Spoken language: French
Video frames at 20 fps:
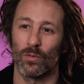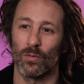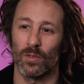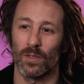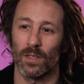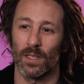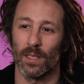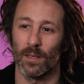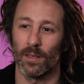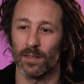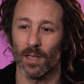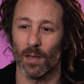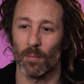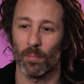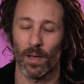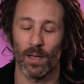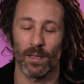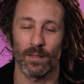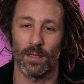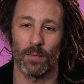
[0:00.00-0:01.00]
Tout ce qui est
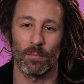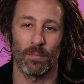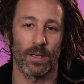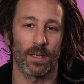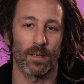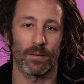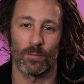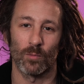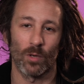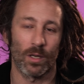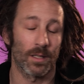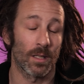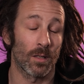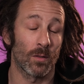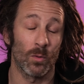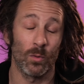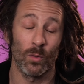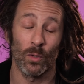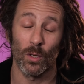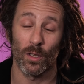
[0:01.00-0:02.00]
sympa, ça me plaît. Boire des
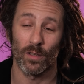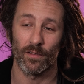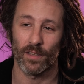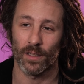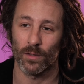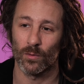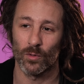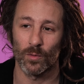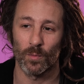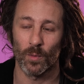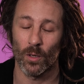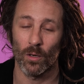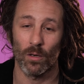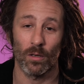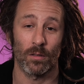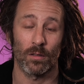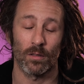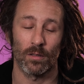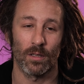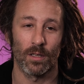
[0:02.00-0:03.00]
coups, euh, faire du sport,
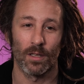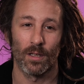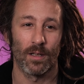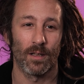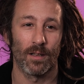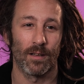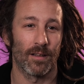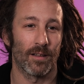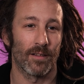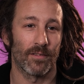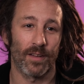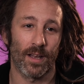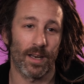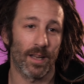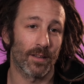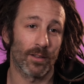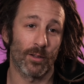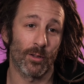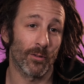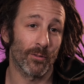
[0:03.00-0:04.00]
euh, euh, faire
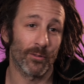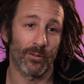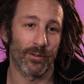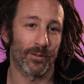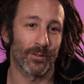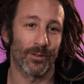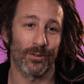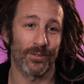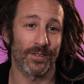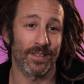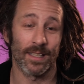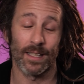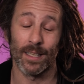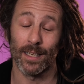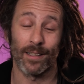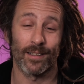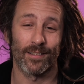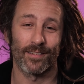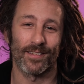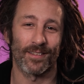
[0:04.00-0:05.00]
la teuf,
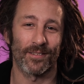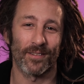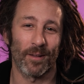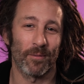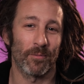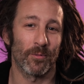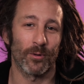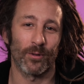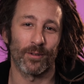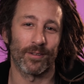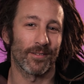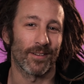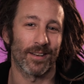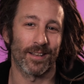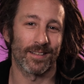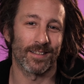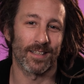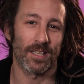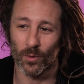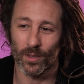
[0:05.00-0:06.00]
danser, vraiment,
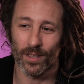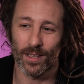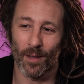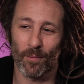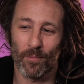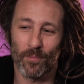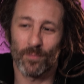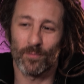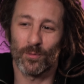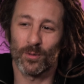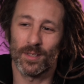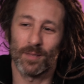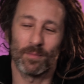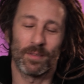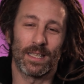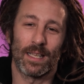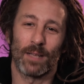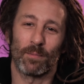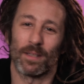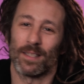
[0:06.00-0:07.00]
Dès qu'il y a
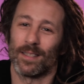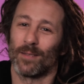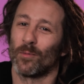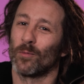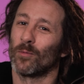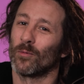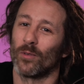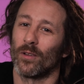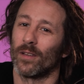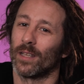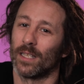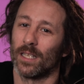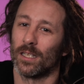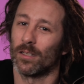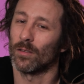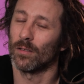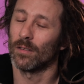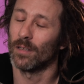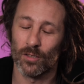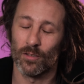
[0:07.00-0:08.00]
possibilité de passer un moment avec des
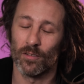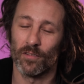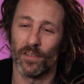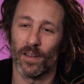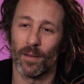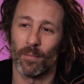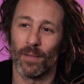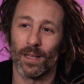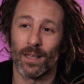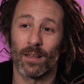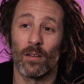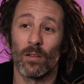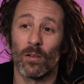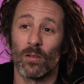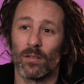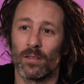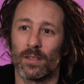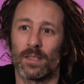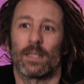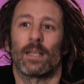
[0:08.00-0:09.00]
gens, je le fais.
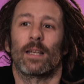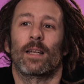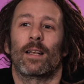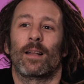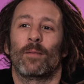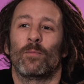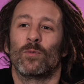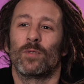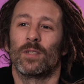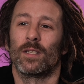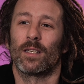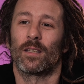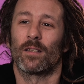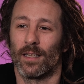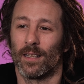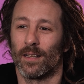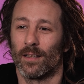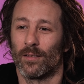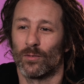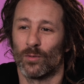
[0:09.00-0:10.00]
Maintenant, c'est vrai que la musique,
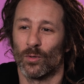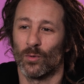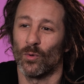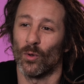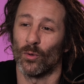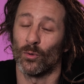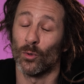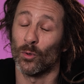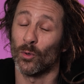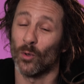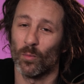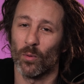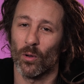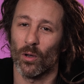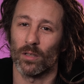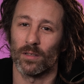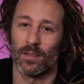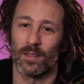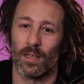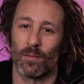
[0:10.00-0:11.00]
surtout en
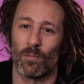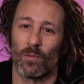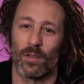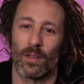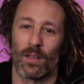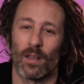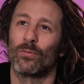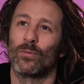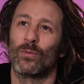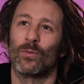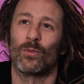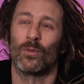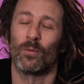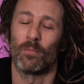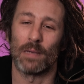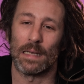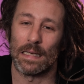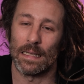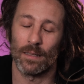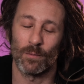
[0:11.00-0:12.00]
autoprod, ça demande un boulot de
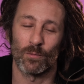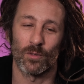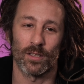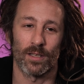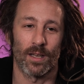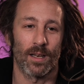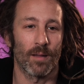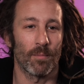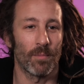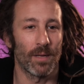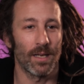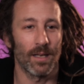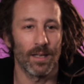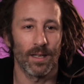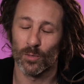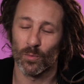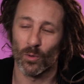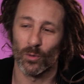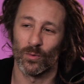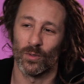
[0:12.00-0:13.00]
malade. Moi, j'ai un label,
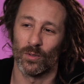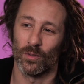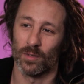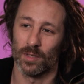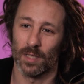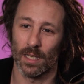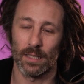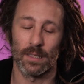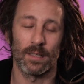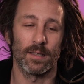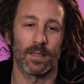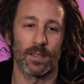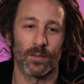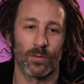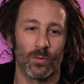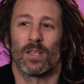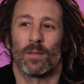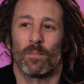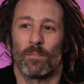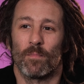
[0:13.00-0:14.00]
je produis d'autres artistes et
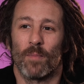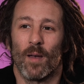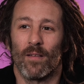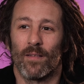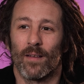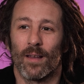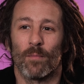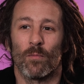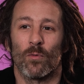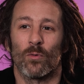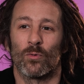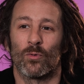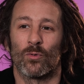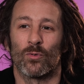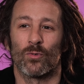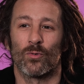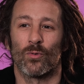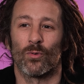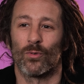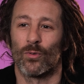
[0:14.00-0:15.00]
tout. J'ai pas vraiment de
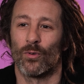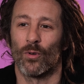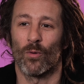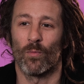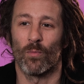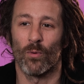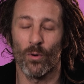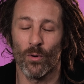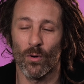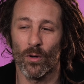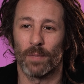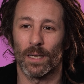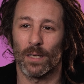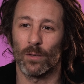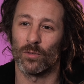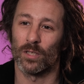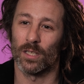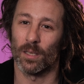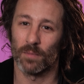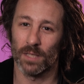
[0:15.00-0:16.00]
jours de repos. Par
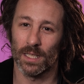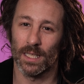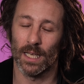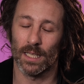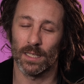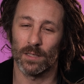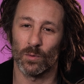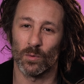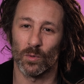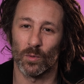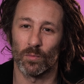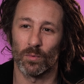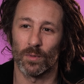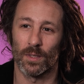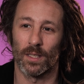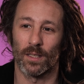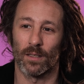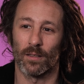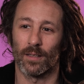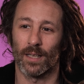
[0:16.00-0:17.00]
contre, j'ai un petit garçon
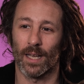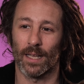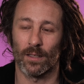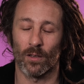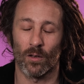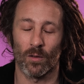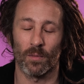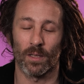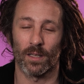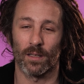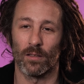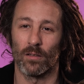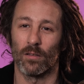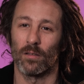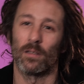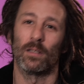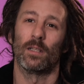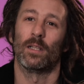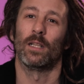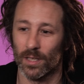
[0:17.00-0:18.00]
depuis 4 ans
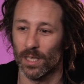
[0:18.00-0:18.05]
maintenant.